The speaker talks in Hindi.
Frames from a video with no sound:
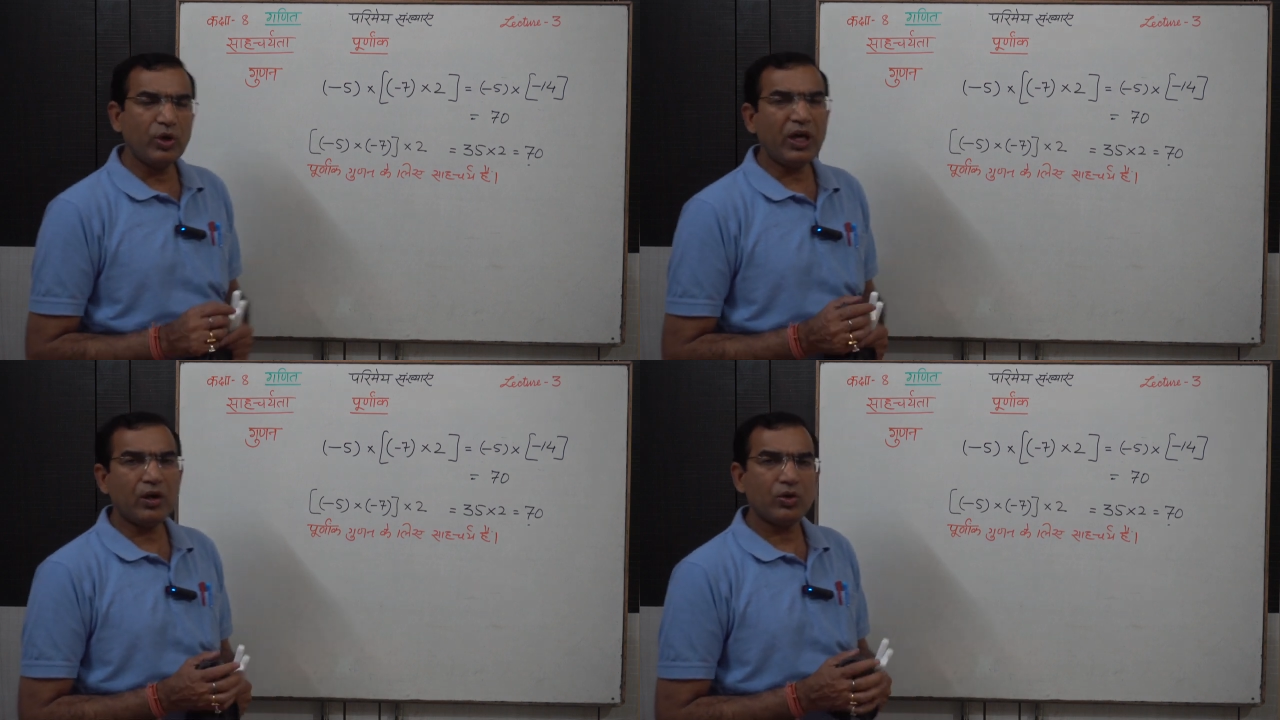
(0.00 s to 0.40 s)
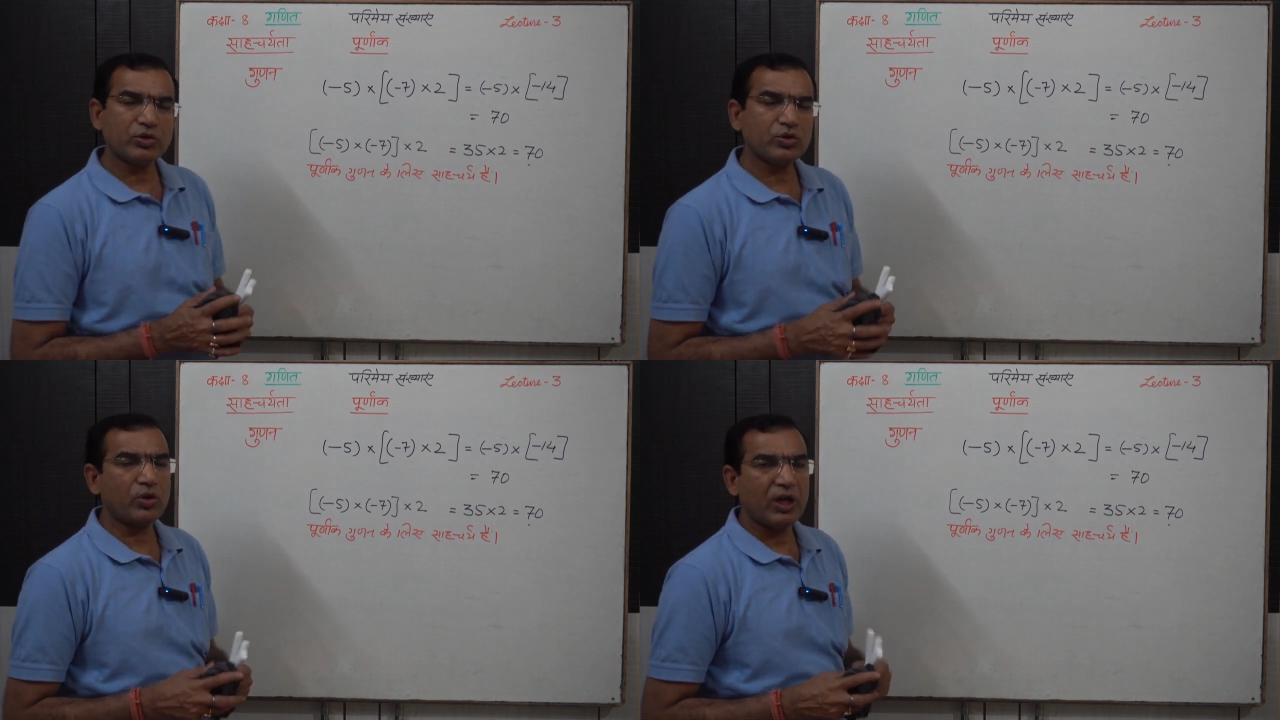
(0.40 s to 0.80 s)
गुणा
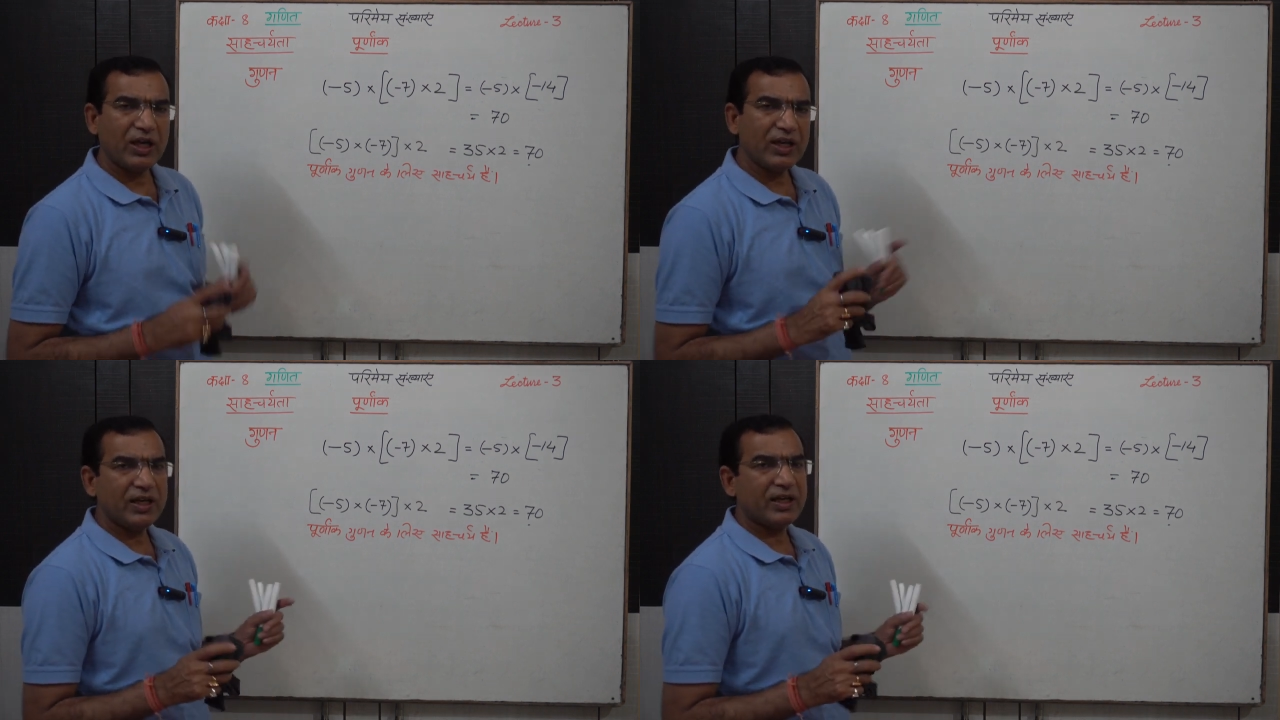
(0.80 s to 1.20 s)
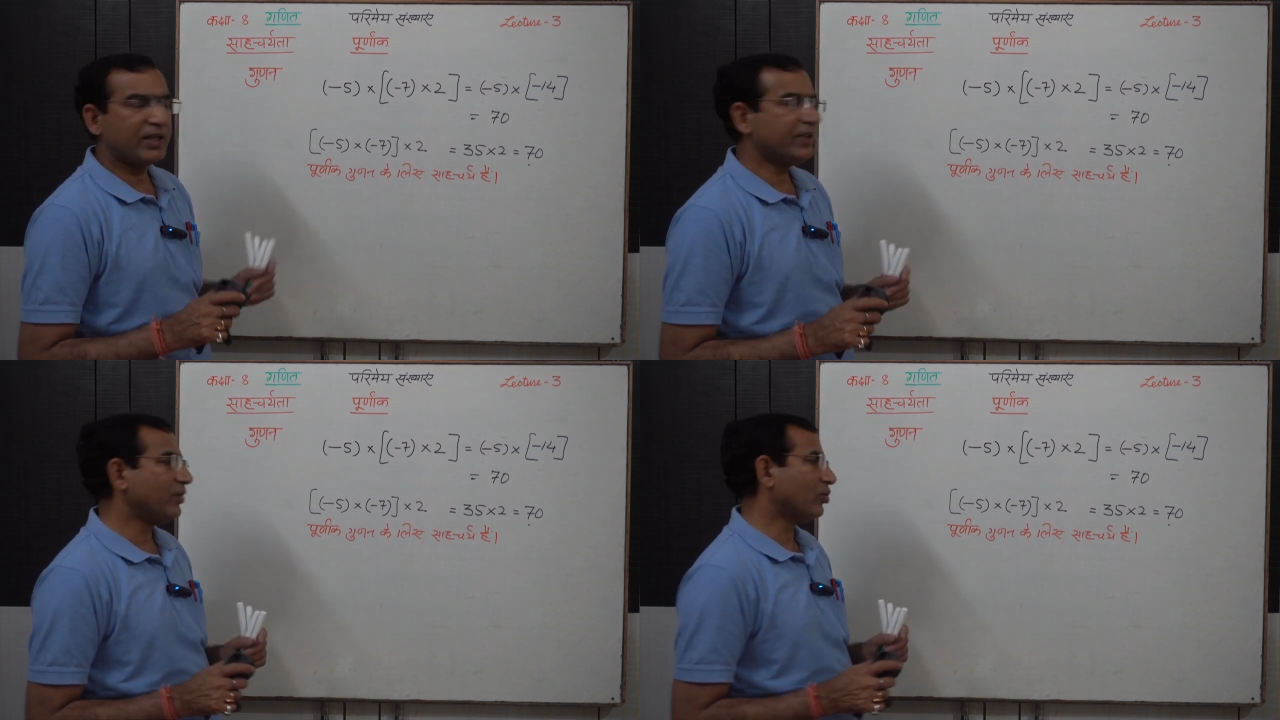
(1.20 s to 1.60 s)
और जोड़ अलग अलग
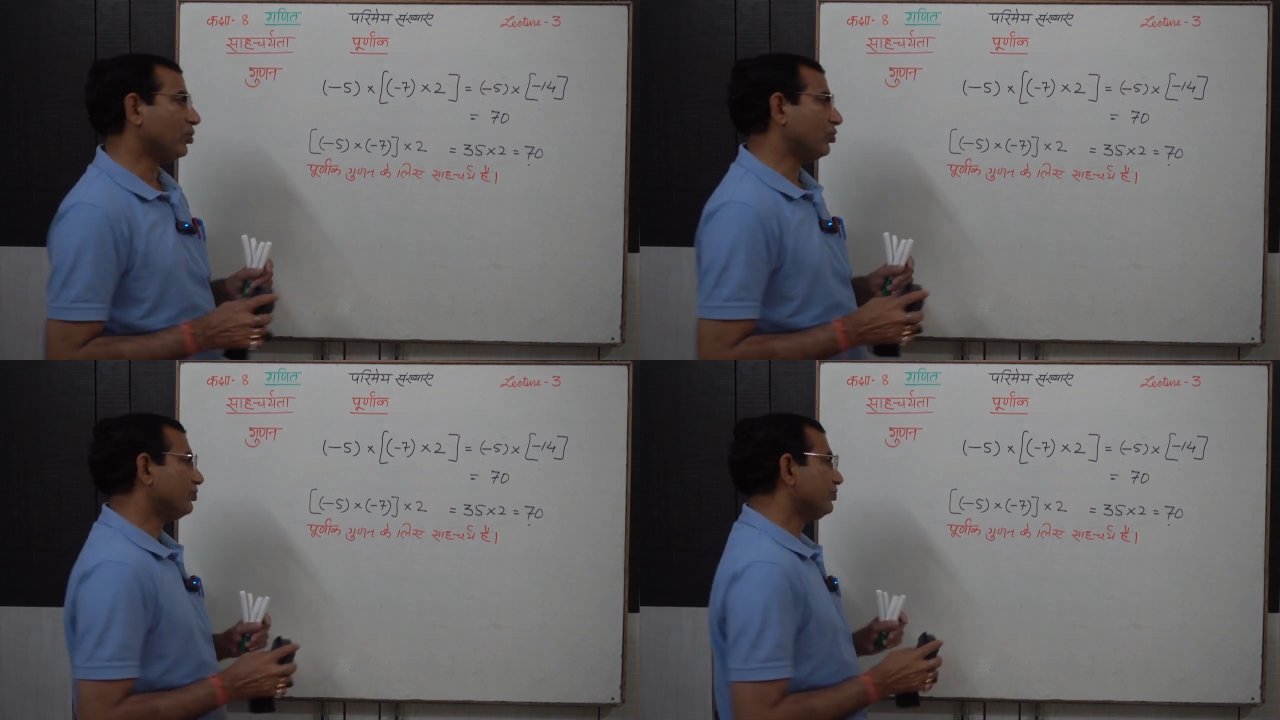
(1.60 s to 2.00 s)
रखिए उनको